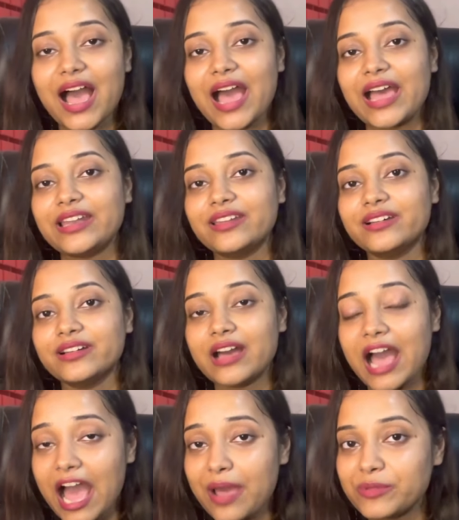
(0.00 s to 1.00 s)
and आई
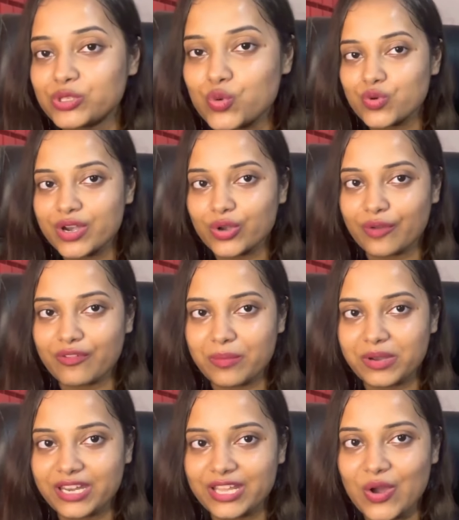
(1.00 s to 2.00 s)
I am स्टूडेंट ऑफ एम
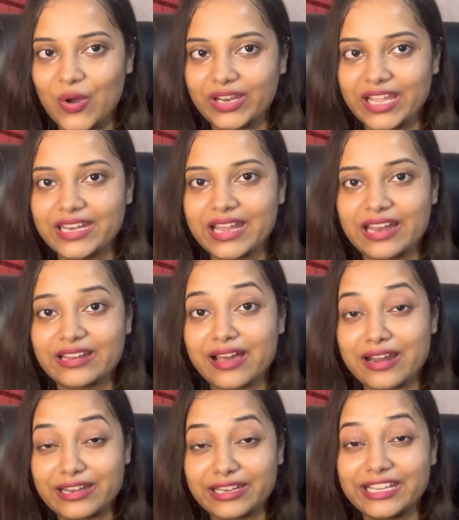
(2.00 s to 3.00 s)
ऑनलाइन एंड
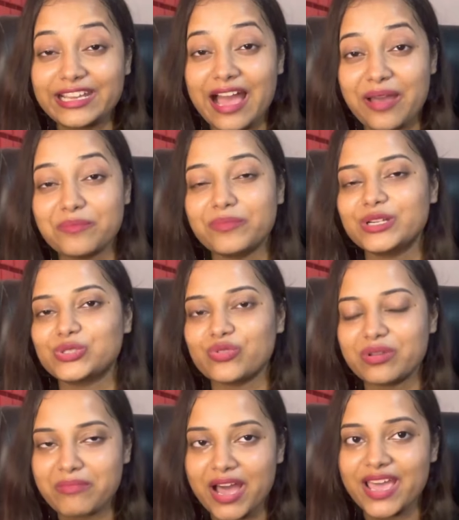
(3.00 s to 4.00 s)
करंटली आई एम
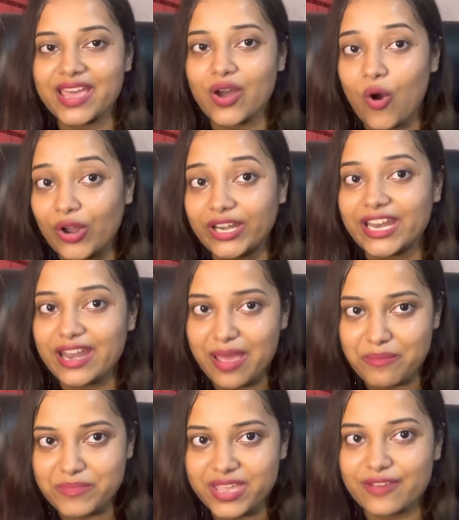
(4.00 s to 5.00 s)
परसुइंग माई ऑनलाइन
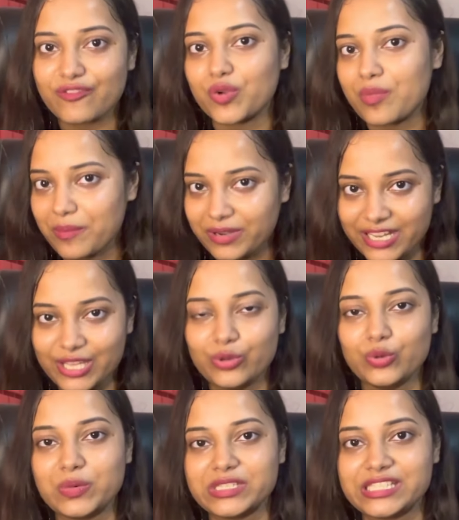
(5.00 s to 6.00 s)
एम बी ए फ्रॉम एम
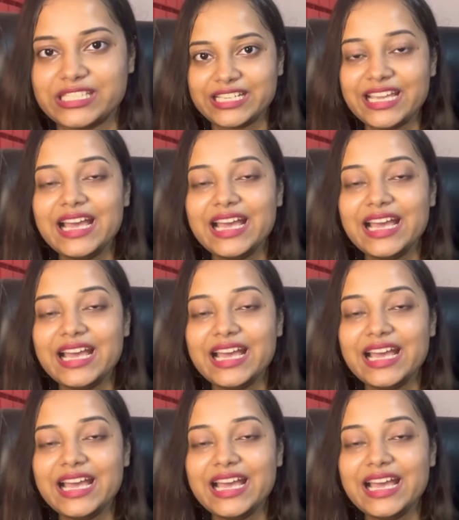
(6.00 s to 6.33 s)
यूनिवर्सिटी